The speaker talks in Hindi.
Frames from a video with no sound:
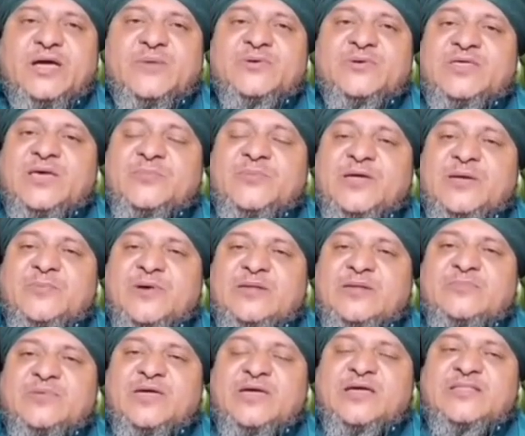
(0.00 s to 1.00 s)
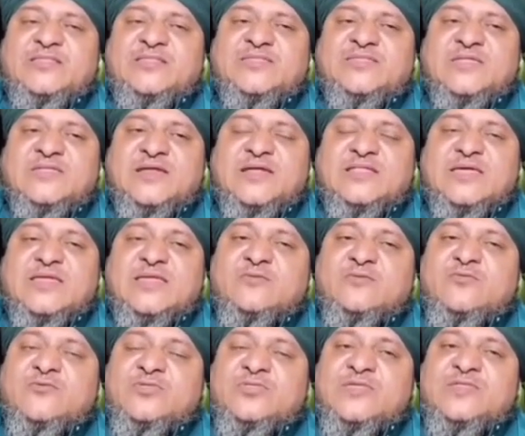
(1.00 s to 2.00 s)
अब हिजामे के बारे में है कि सत्रह
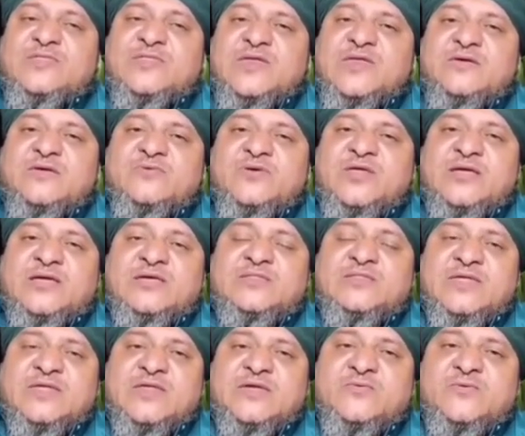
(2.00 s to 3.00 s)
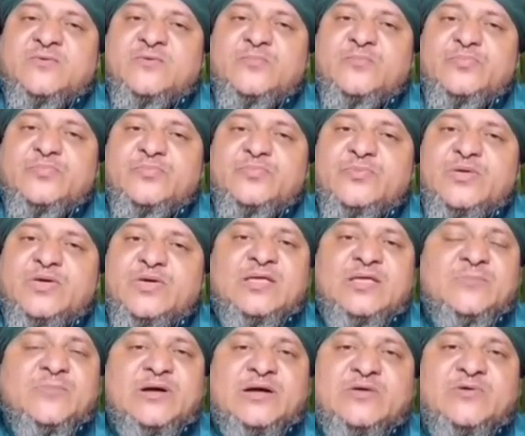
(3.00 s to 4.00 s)
तारीख को उन्नीस तारीख को और इक्कीस तारीख को
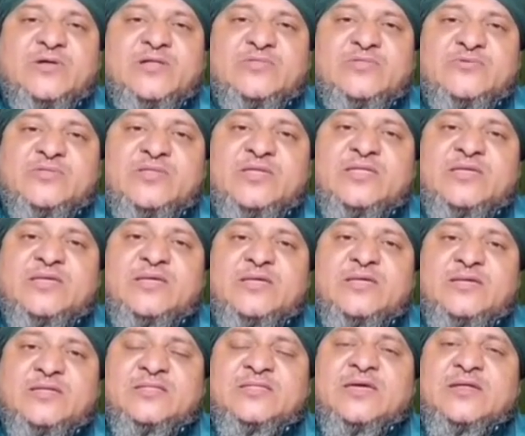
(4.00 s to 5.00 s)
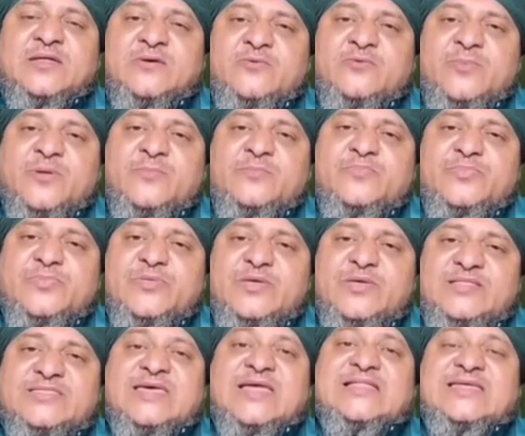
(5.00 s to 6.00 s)
हिजामा करवाना सुनत है इन तारीखों में
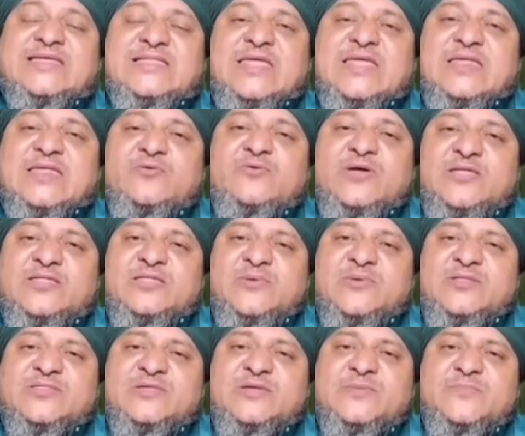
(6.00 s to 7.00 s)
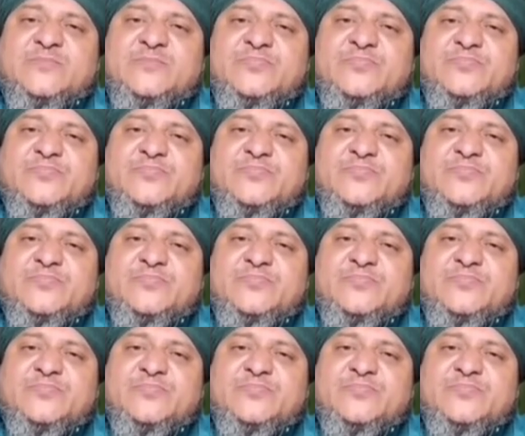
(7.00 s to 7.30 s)
चांद की तारीखों के अतबार से